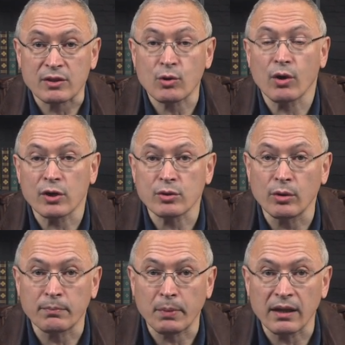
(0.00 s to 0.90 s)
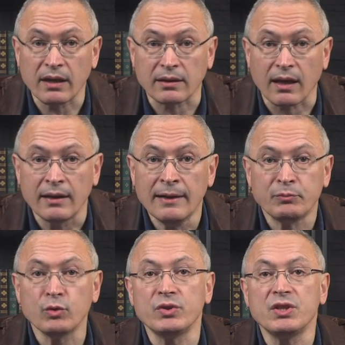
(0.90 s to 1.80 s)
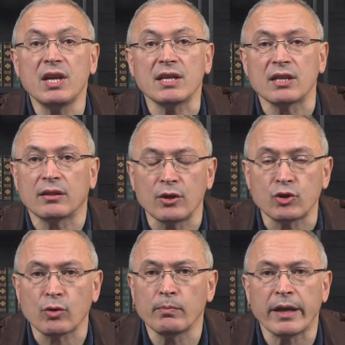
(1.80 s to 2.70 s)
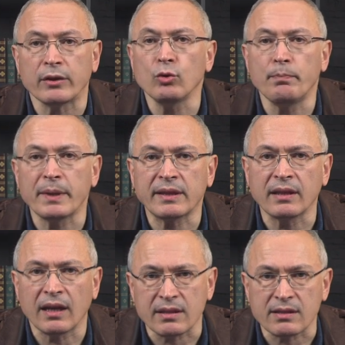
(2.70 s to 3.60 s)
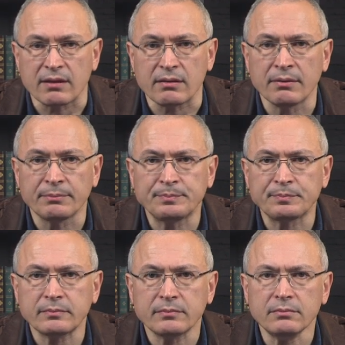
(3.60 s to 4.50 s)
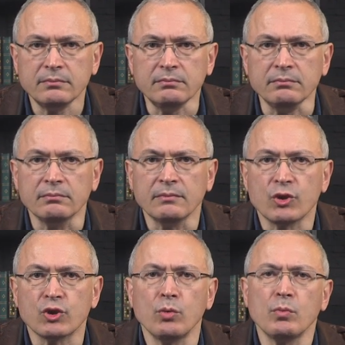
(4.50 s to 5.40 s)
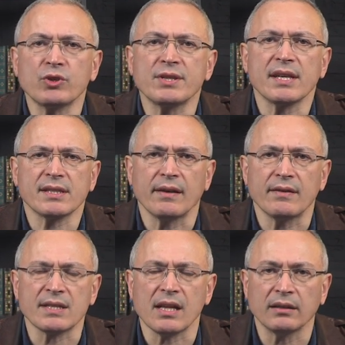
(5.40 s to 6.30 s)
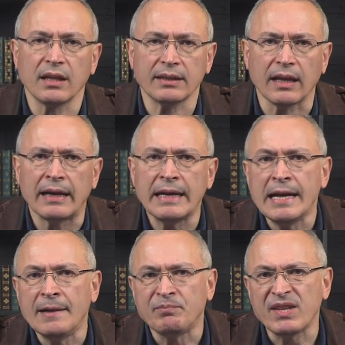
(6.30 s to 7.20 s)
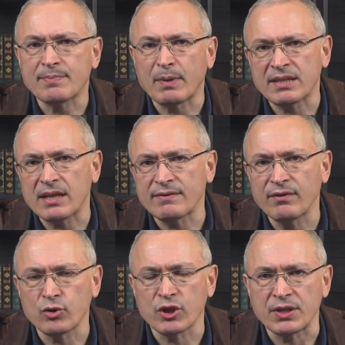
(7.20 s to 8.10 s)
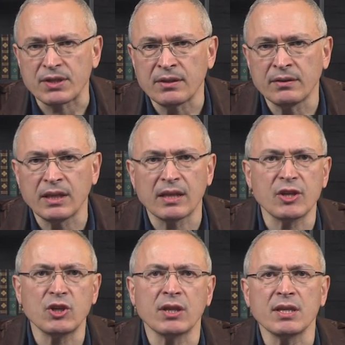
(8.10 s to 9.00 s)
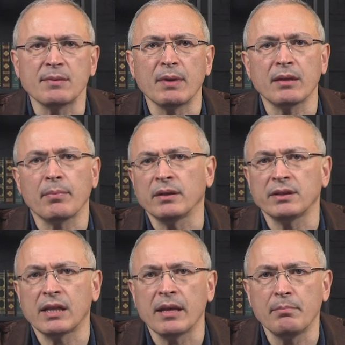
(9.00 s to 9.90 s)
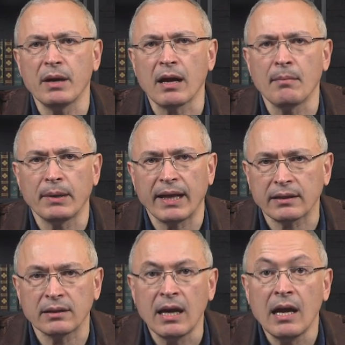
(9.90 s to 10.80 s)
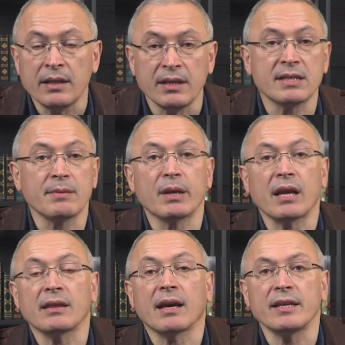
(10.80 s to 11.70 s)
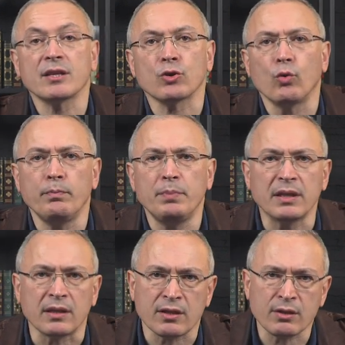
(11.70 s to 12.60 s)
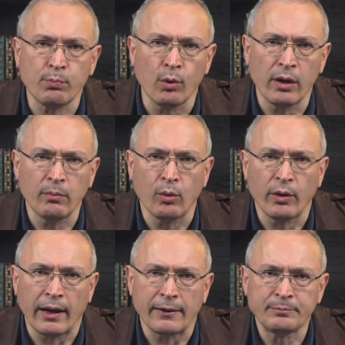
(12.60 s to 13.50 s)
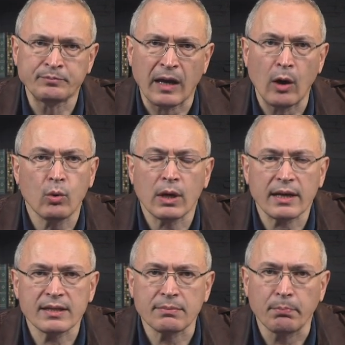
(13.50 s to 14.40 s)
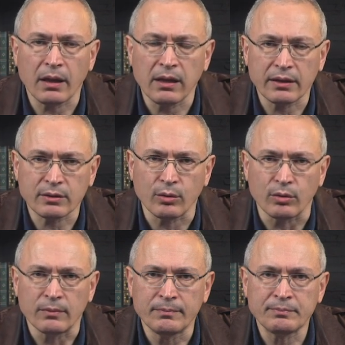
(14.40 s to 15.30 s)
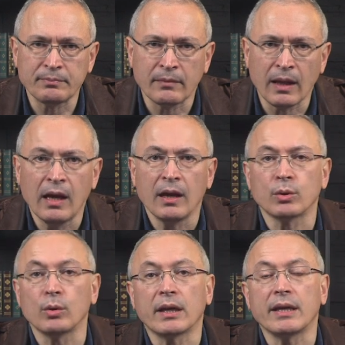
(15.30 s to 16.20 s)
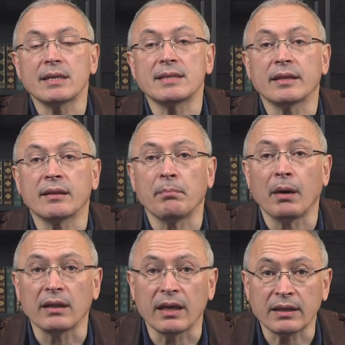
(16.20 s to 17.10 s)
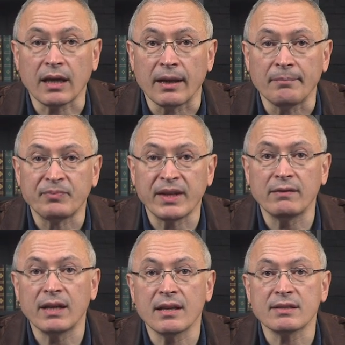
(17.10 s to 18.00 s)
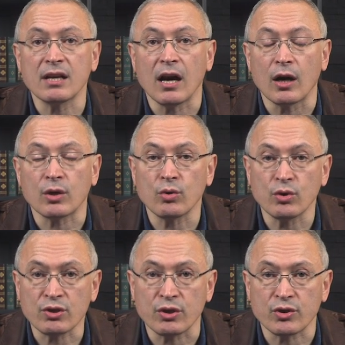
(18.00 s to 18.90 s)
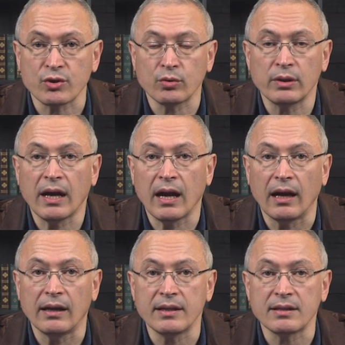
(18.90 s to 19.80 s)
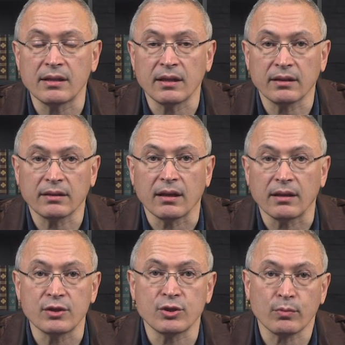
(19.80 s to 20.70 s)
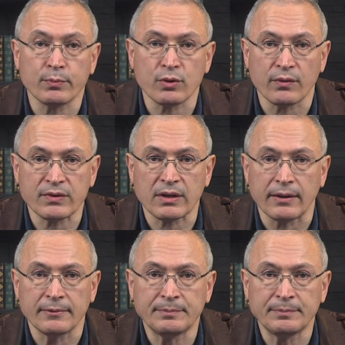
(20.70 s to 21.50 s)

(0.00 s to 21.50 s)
Сколько стоит палатка? Ну, 10 тысяч рублей, ну, 15. Что может заставить солдата не спасать свою жизнь, не тащить на себе дополнительный боекомплект, не забирать, наконец, убитых с поля боя, а украсть палатку? Только если эта палатка является роскошью для лейтенанта из Рубцовска.